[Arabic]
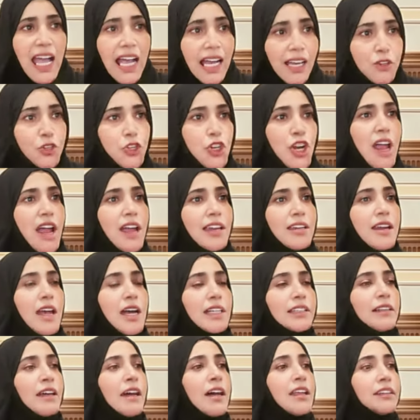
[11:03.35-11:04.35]
عشان
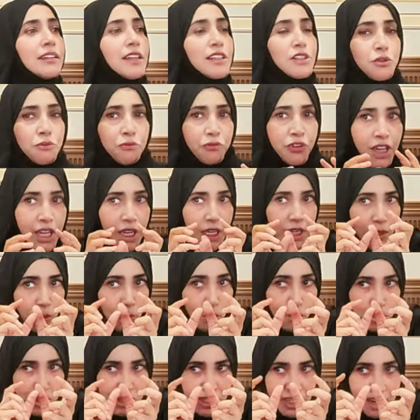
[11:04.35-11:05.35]
اتخلص فيه
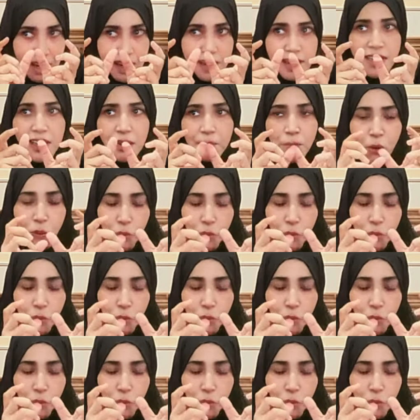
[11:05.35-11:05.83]
جزئيه